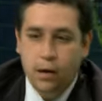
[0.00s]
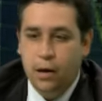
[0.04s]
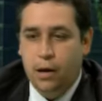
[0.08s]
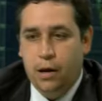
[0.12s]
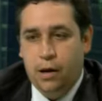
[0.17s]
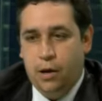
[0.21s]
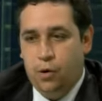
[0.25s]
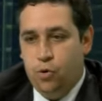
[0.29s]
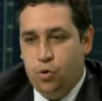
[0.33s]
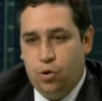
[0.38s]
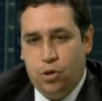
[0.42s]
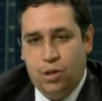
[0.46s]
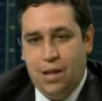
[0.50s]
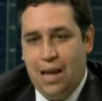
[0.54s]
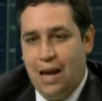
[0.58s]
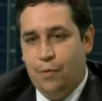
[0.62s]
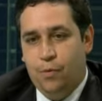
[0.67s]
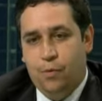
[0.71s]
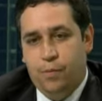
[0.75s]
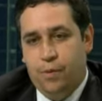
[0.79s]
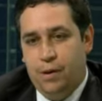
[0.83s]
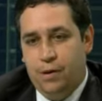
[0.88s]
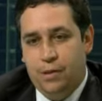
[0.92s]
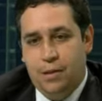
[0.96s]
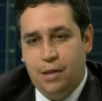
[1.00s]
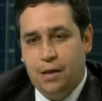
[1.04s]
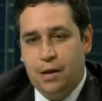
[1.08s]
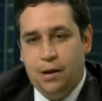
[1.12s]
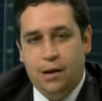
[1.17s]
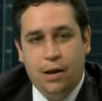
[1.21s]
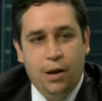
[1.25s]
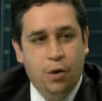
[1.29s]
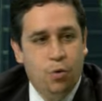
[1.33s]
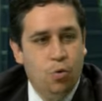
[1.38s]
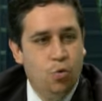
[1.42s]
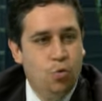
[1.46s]
Ricordiamo, per
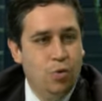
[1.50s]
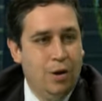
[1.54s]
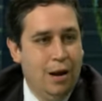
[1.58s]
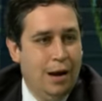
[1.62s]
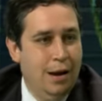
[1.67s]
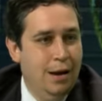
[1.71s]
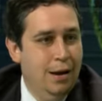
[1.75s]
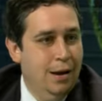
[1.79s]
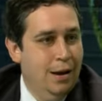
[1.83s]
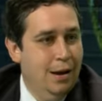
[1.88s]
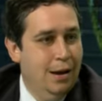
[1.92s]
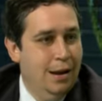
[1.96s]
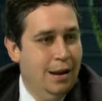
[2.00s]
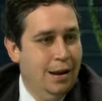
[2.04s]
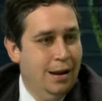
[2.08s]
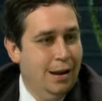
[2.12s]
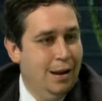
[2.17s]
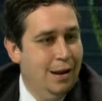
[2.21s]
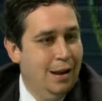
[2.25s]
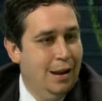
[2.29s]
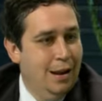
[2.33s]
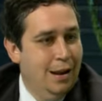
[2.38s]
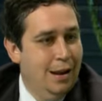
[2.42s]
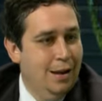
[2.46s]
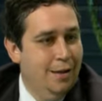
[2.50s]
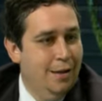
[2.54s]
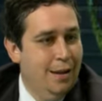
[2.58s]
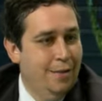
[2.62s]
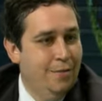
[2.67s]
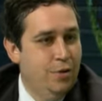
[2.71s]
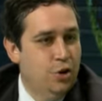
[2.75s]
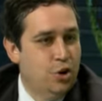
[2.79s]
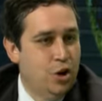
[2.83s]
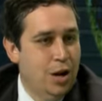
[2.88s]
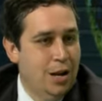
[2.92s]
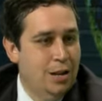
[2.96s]
dirne una, la, la, la, la
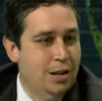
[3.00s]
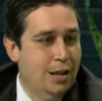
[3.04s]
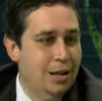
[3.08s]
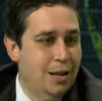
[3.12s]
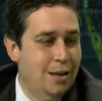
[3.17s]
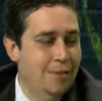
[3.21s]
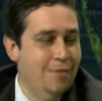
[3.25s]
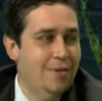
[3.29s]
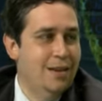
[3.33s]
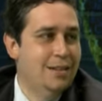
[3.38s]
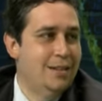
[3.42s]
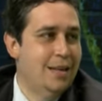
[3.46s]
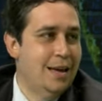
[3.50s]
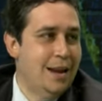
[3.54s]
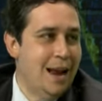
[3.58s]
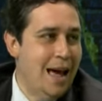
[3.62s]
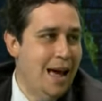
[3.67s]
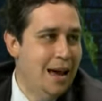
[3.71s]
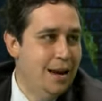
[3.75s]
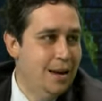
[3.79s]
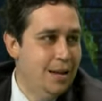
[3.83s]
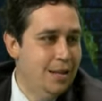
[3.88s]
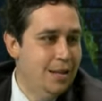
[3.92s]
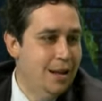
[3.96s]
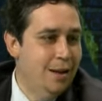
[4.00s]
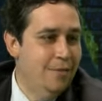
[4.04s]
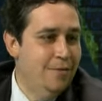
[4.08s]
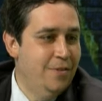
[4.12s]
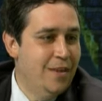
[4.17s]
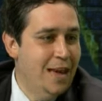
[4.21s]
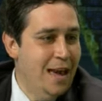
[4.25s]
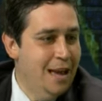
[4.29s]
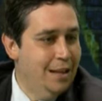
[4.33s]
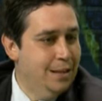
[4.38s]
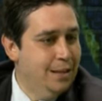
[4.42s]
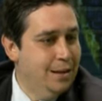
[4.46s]
vicenda dei veterani del
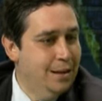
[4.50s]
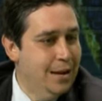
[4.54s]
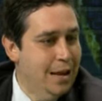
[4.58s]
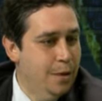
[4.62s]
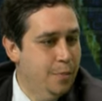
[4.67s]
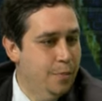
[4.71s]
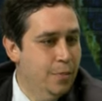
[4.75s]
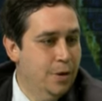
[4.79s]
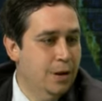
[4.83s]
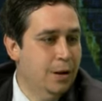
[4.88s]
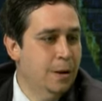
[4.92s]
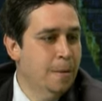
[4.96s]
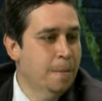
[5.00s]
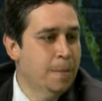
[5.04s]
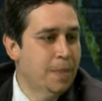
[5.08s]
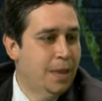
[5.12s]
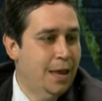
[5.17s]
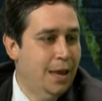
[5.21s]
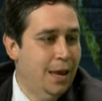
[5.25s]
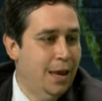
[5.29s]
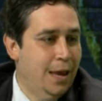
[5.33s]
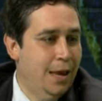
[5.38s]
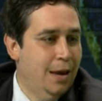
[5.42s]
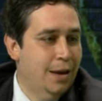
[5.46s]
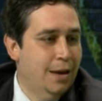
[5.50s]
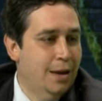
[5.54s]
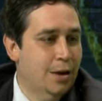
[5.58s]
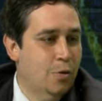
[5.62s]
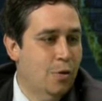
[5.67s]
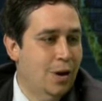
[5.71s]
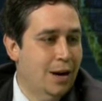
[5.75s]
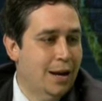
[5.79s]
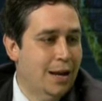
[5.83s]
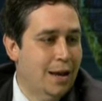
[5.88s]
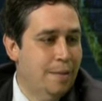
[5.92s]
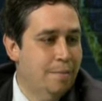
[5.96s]
Vietnam che in
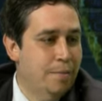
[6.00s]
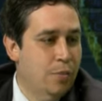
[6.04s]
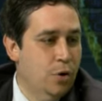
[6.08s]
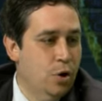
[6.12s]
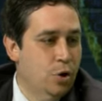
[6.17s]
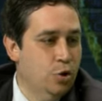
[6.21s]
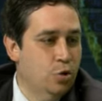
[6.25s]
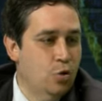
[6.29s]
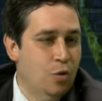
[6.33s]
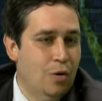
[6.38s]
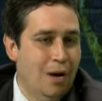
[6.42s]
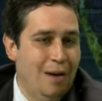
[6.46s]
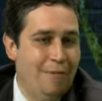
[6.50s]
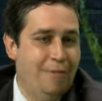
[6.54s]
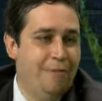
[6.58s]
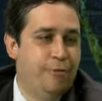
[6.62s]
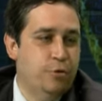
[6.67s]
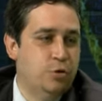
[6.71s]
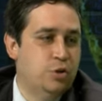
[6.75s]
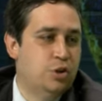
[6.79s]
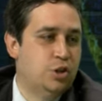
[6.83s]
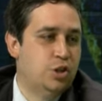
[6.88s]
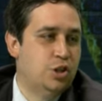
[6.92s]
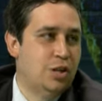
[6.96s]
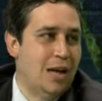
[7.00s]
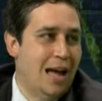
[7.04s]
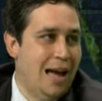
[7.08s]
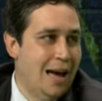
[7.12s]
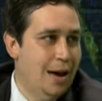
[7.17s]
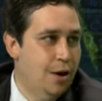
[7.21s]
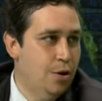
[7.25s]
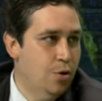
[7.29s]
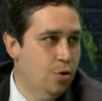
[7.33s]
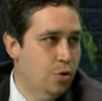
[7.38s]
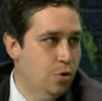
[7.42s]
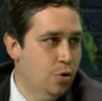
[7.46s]
qualche modo
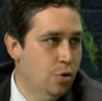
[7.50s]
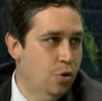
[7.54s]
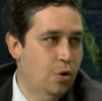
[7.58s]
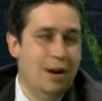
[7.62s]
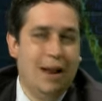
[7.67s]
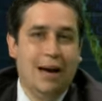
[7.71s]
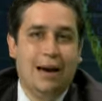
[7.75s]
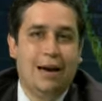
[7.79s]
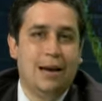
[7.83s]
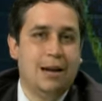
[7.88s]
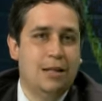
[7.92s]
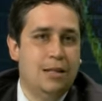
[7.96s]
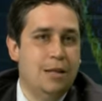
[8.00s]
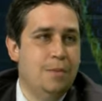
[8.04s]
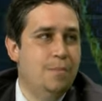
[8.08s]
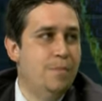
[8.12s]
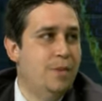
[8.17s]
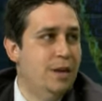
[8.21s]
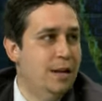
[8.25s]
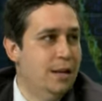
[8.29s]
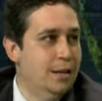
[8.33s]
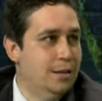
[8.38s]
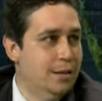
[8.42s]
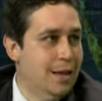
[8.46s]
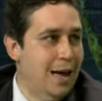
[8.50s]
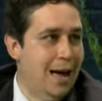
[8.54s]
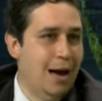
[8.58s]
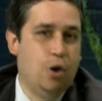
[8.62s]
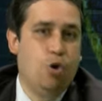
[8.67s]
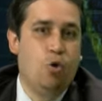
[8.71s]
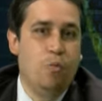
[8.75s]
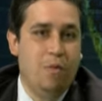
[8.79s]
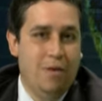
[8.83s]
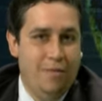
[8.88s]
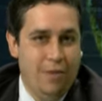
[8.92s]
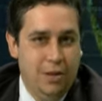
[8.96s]
affossarono la credibilità
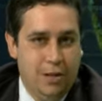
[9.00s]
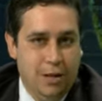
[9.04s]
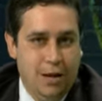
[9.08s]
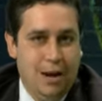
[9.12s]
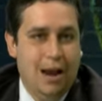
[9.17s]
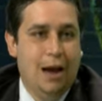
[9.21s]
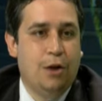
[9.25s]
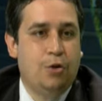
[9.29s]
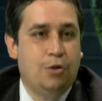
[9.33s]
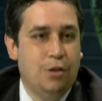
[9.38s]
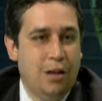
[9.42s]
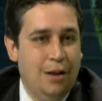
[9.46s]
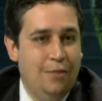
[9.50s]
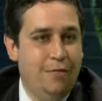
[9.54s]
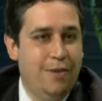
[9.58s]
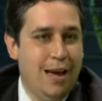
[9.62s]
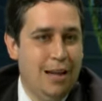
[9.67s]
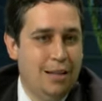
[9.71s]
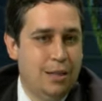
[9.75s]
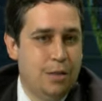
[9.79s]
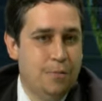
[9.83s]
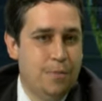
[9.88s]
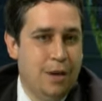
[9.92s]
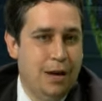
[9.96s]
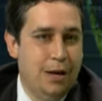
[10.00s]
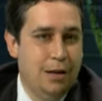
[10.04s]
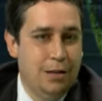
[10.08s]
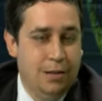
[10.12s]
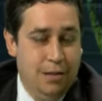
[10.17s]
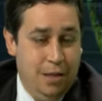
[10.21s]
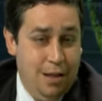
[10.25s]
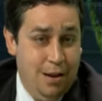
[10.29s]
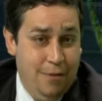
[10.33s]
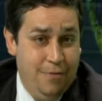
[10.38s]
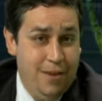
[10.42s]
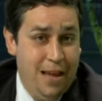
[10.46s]
come veterano del Vietnam,
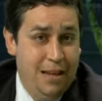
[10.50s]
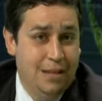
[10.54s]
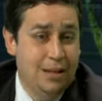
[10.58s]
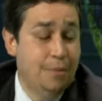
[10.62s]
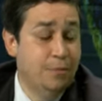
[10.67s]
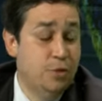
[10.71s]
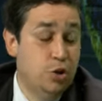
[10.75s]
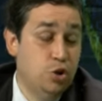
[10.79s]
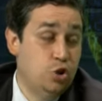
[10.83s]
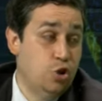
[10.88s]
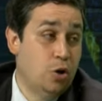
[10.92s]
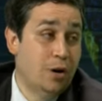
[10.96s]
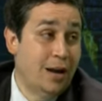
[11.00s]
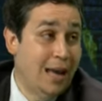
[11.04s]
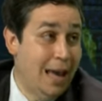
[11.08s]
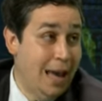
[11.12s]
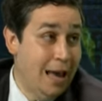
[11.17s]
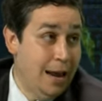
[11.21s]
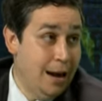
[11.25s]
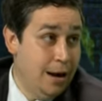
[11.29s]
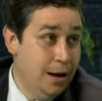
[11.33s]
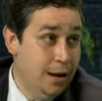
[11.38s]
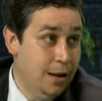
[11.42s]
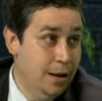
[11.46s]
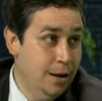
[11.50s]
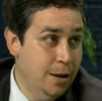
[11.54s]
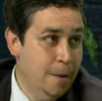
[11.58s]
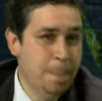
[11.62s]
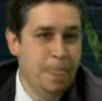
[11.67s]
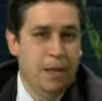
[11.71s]
del Vietnam di John Kerry,